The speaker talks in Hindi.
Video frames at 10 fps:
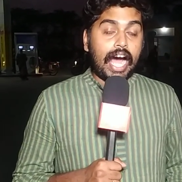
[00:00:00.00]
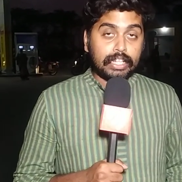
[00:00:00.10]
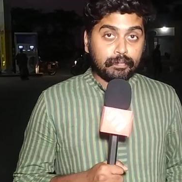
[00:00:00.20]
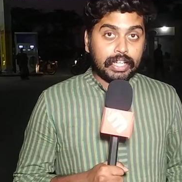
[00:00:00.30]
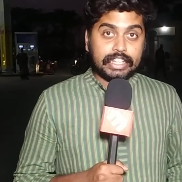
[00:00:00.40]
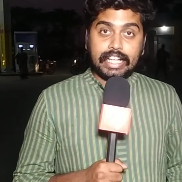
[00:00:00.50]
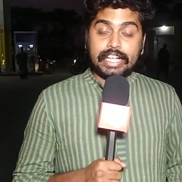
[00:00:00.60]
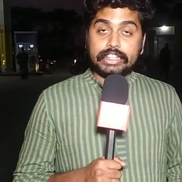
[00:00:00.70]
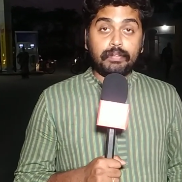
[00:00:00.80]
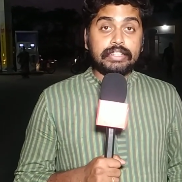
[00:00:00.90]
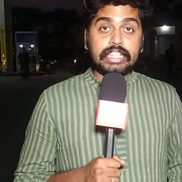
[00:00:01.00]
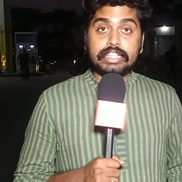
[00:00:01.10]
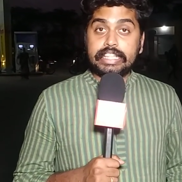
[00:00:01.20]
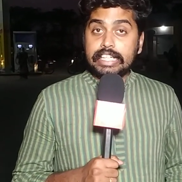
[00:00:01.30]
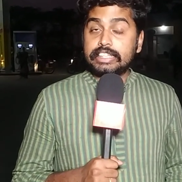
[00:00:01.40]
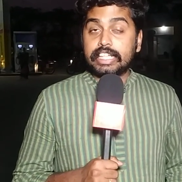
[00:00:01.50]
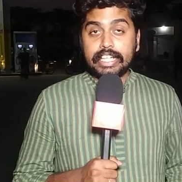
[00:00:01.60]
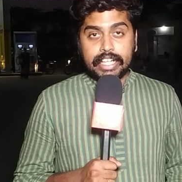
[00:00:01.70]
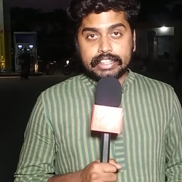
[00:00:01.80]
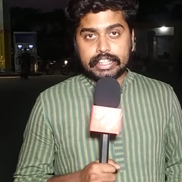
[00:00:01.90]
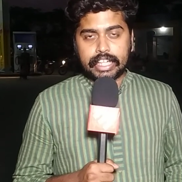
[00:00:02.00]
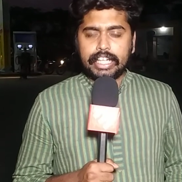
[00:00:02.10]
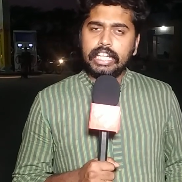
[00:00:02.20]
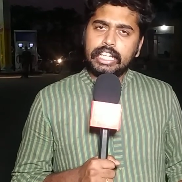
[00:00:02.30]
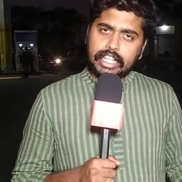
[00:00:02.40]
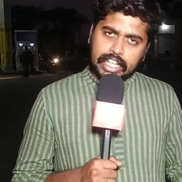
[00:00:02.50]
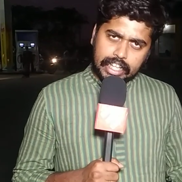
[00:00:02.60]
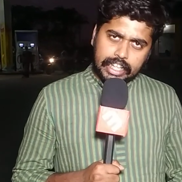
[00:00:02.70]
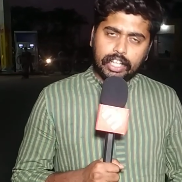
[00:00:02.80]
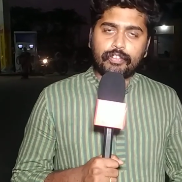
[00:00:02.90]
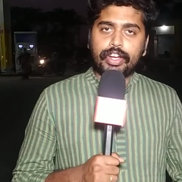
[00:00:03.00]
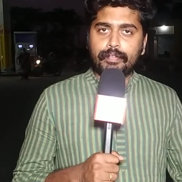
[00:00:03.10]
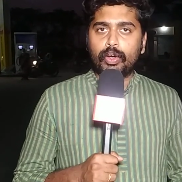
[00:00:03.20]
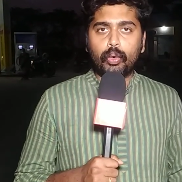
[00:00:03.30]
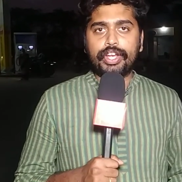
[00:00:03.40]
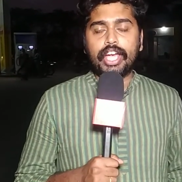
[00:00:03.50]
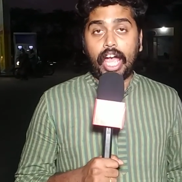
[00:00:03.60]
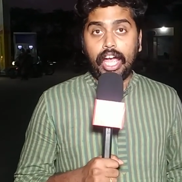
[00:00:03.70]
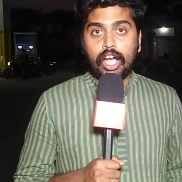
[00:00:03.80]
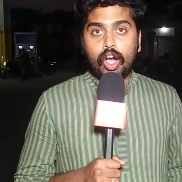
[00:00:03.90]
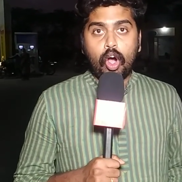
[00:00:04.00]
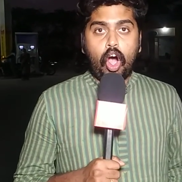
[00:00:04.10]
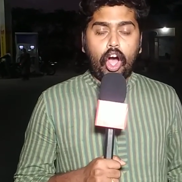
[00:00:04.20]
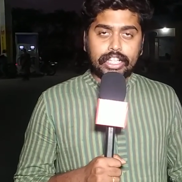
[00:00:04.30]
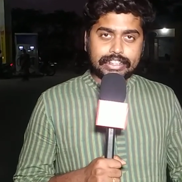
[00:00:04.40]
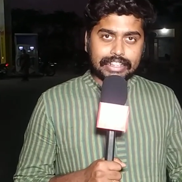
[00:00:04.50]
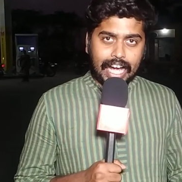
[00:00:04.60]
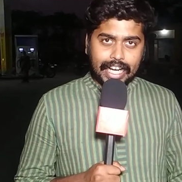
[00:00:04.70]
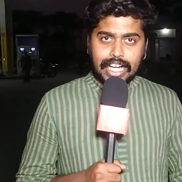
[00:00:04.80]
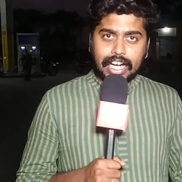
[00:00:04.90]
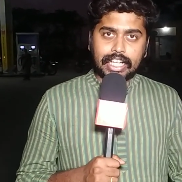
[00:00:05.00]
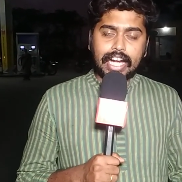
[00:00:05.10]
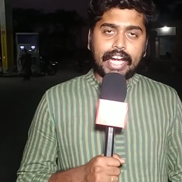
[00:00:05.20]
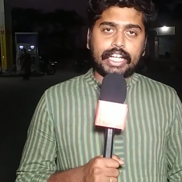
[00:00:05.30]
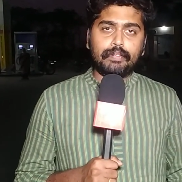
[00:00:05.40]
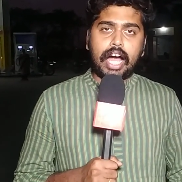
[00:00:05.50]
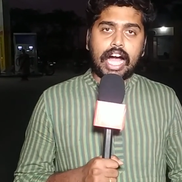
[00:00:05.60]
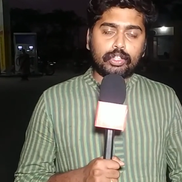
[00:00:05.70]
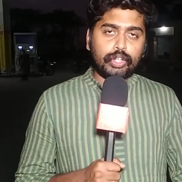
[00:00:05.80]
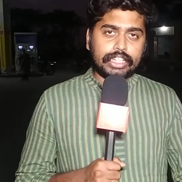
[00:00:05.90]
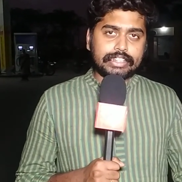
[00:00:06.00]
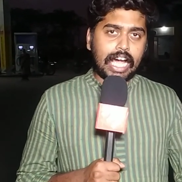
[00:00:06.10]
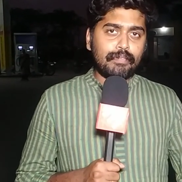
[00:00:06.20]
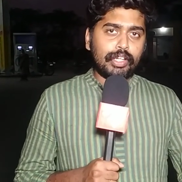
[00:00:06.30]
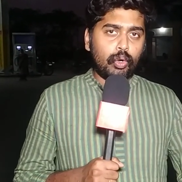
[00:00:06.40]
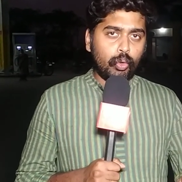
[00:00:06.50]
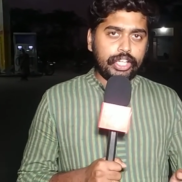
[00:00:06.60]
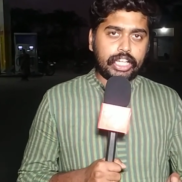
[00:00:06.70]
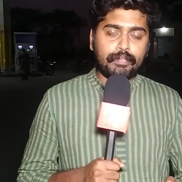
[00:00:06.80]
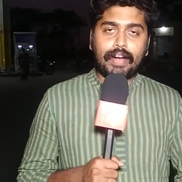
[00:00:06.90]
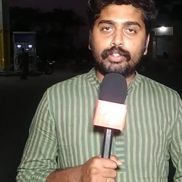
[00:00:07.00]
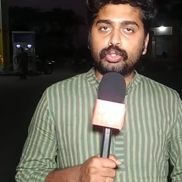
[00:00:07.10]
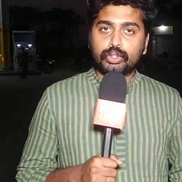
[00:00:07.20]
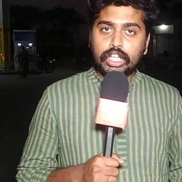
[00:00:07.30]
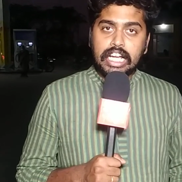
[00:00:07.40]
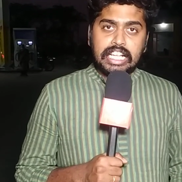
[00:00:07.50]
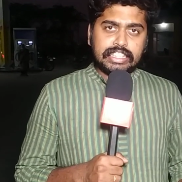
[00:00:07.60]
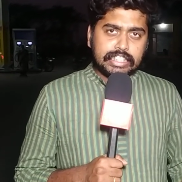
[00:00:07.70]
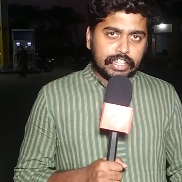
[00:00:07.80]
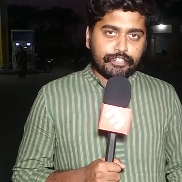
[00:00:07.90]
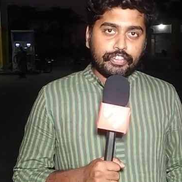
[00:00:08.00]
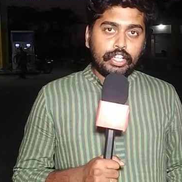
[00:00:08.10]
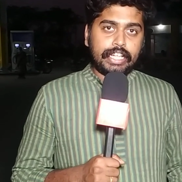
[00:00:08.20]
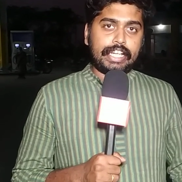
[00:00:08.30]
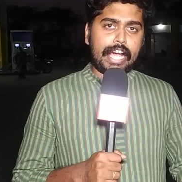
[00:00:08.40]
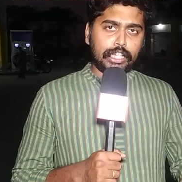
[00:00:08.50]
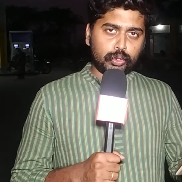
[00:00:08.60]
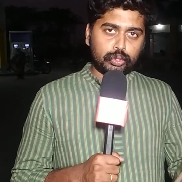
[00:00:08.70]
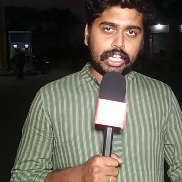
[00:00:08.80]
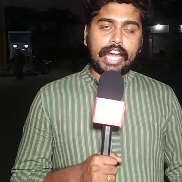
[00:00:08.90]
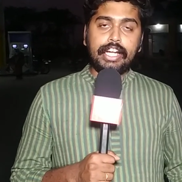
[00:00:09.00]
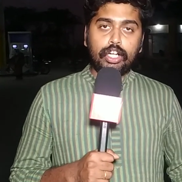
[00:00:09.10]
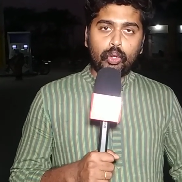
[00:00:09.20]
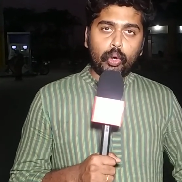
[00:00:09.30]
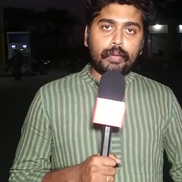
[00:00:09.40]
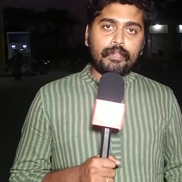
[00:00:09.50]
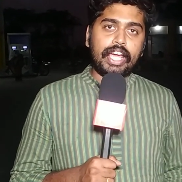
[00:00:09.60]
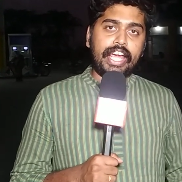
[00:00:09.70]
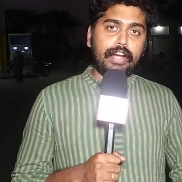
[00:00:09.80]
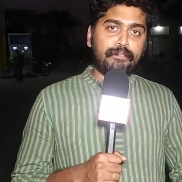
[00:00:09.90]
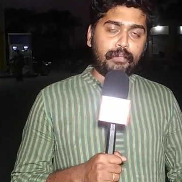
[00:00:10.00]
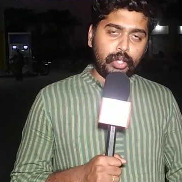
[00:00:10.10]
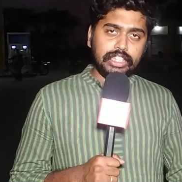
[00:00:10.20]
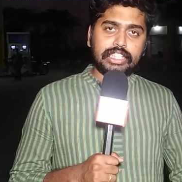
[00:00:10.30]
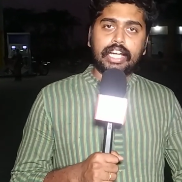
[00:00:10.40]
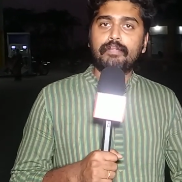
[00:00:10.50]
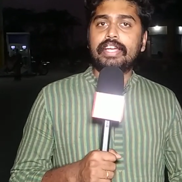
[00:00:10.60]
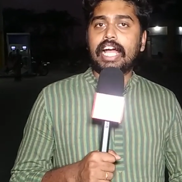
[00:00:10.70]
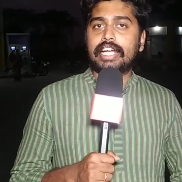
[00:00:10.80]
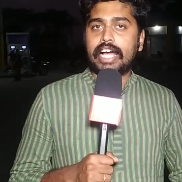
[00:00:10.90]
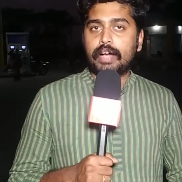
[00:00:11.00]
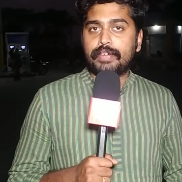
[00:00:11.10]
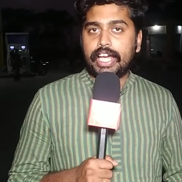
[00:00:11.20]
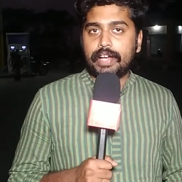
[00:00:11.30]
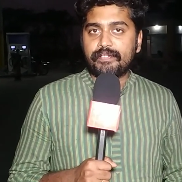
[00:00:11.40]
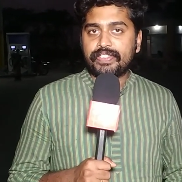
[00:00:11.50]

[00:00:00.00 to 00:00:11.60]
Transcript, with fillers: आत्महत्या किसी भी संदिग्ध तरीके से नहीं क्लियर वे में हुई है और सारा घटनाक्रम आंखों के सामने होने के बावजूद सिर्फ क्या सुसाइड नोट में एक पुलिसकर्मी का नाम है